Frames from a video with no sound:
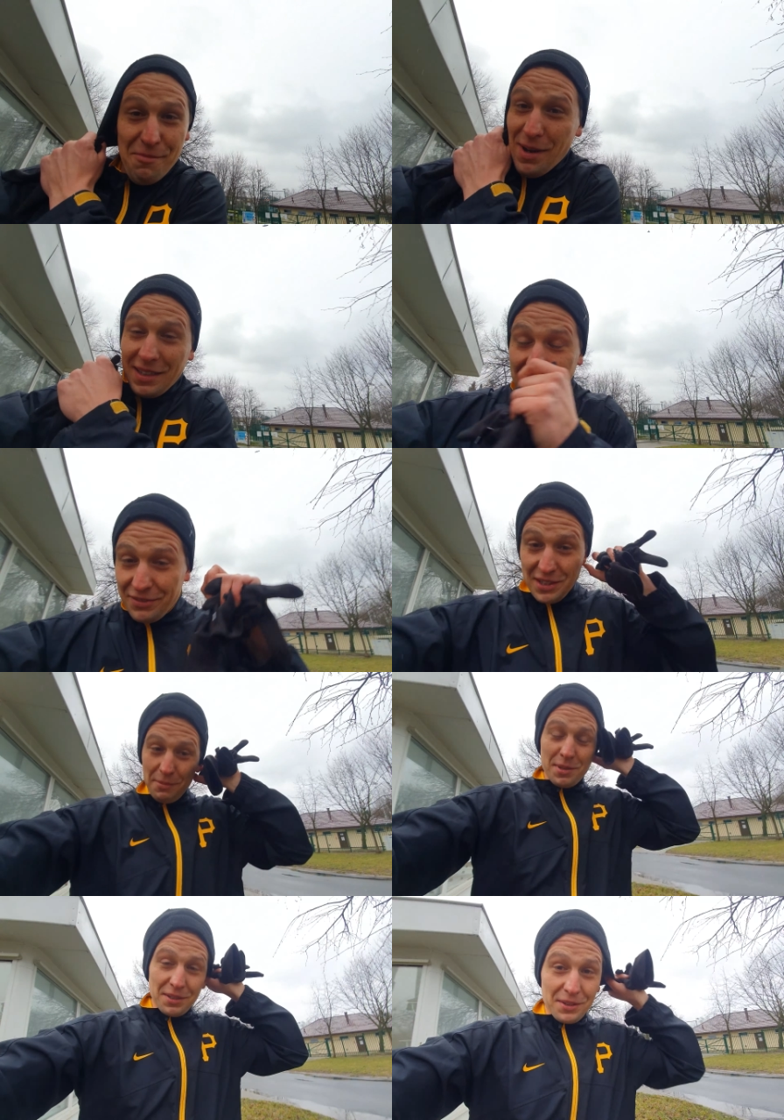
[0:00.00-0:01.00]
Bartek w
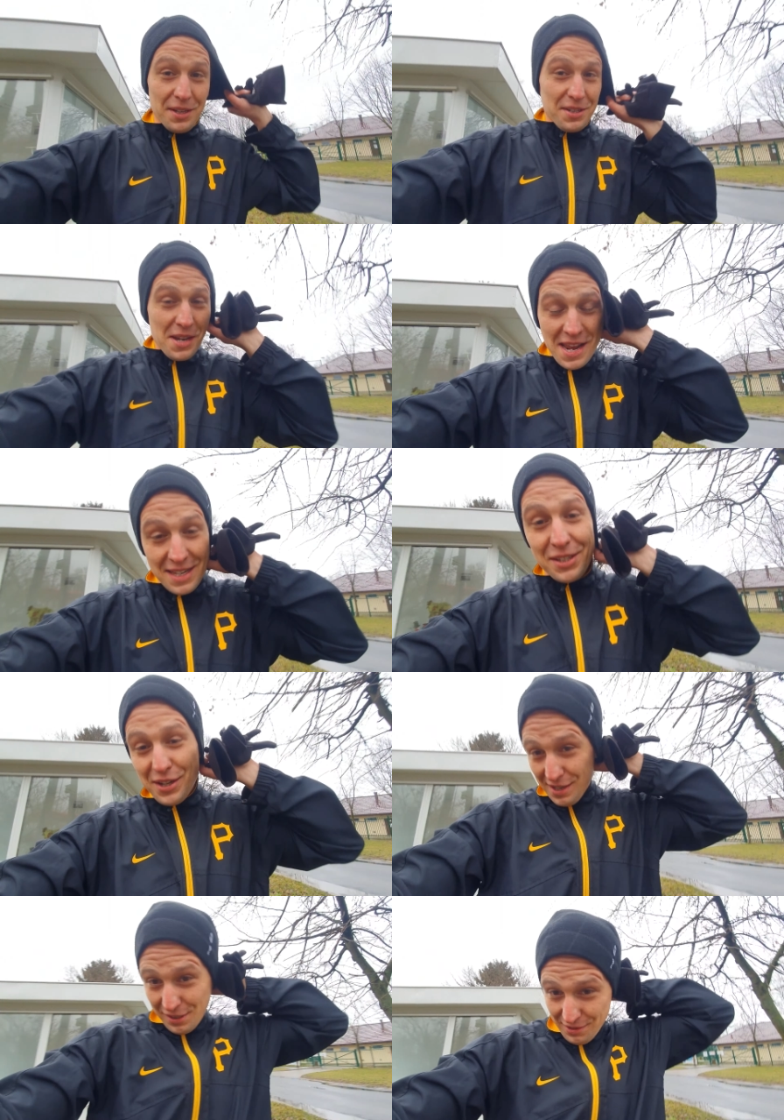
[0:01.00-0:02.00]
czapce to też nie jest
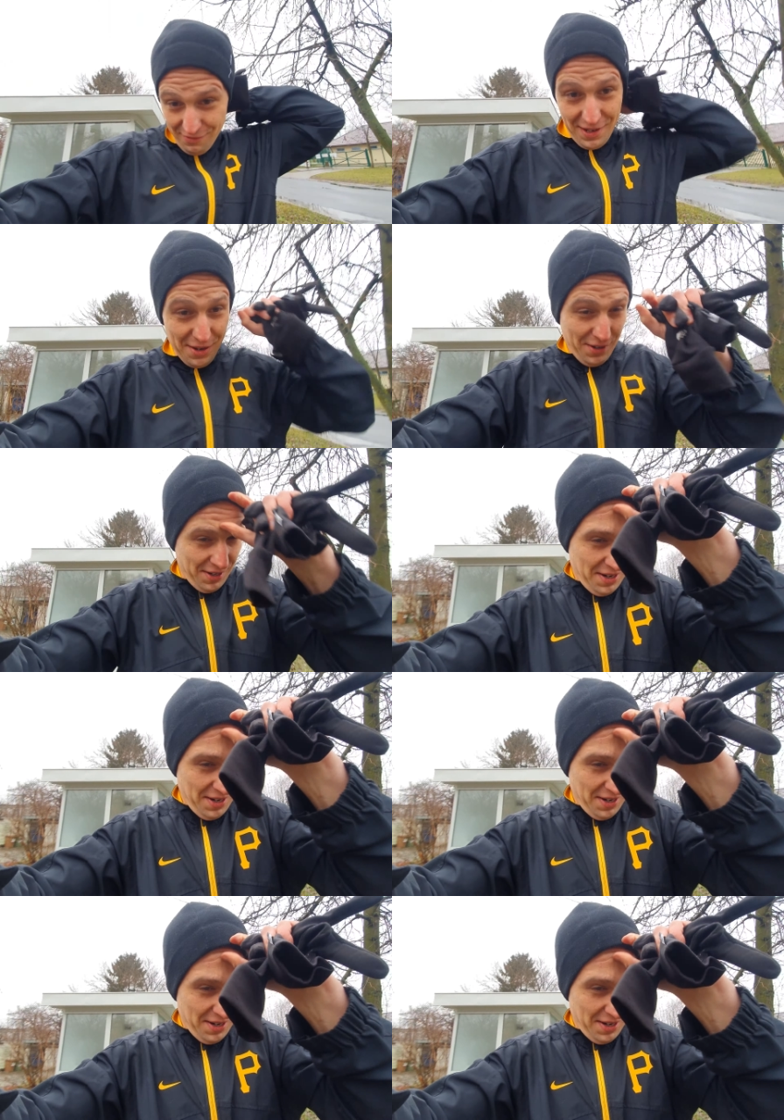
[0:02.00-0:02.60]
częsty widok.